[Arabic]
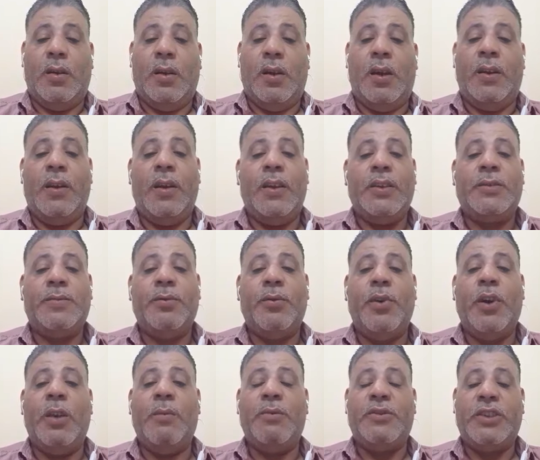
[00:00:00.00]
أنا اسمي
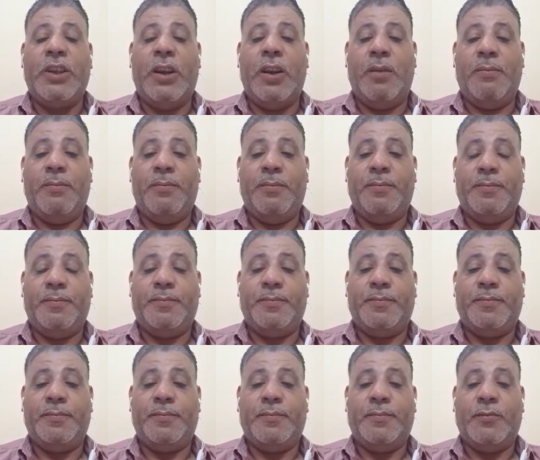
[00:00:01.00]
وائل مسلم
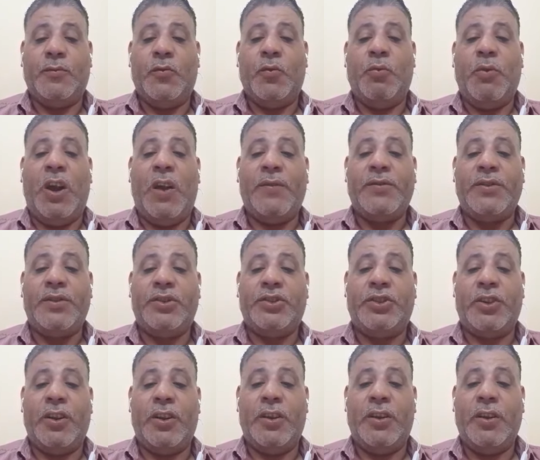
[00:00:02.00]
محافظة
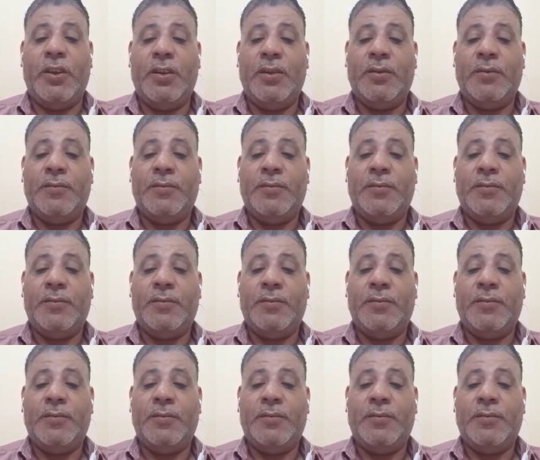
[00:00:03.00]
الشرقية